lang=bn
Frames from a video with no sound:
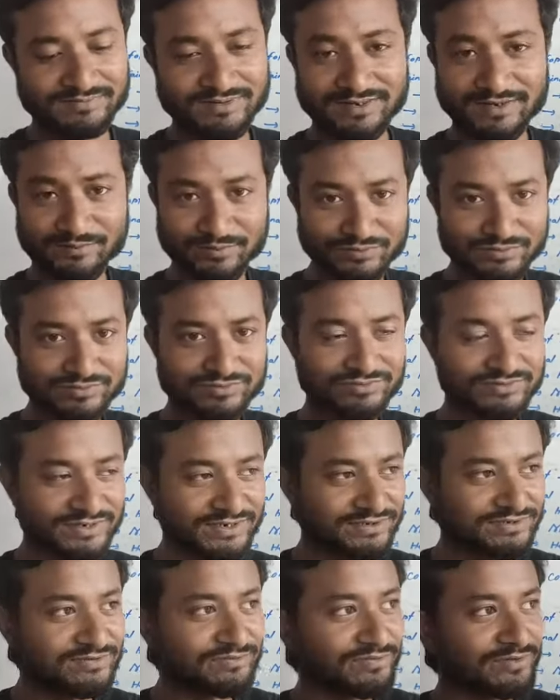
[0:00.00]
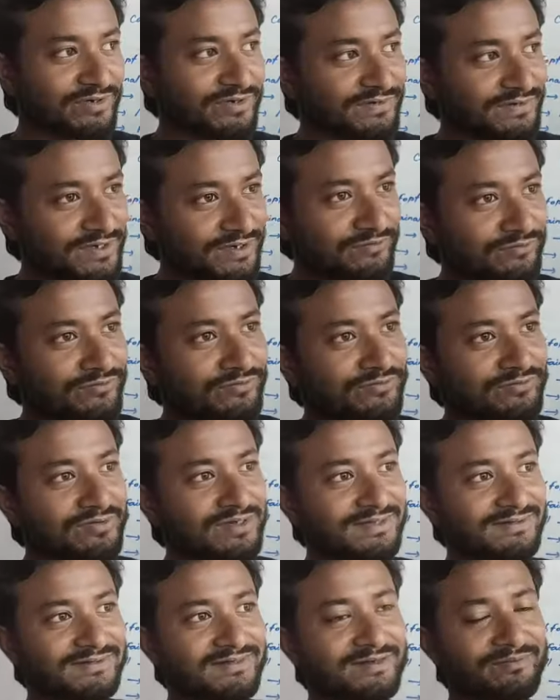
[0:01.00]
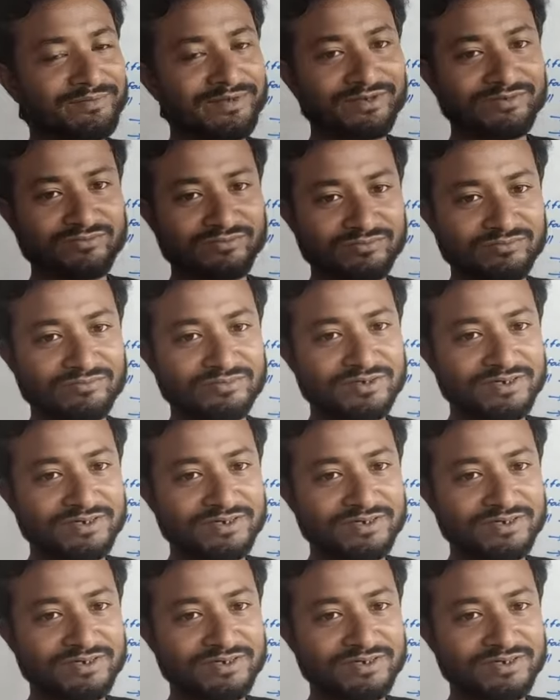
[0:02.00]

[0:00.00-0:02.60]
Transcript: এটা পড়ছো এটা সম্পর্কে জানো তো আজকে আমি একটু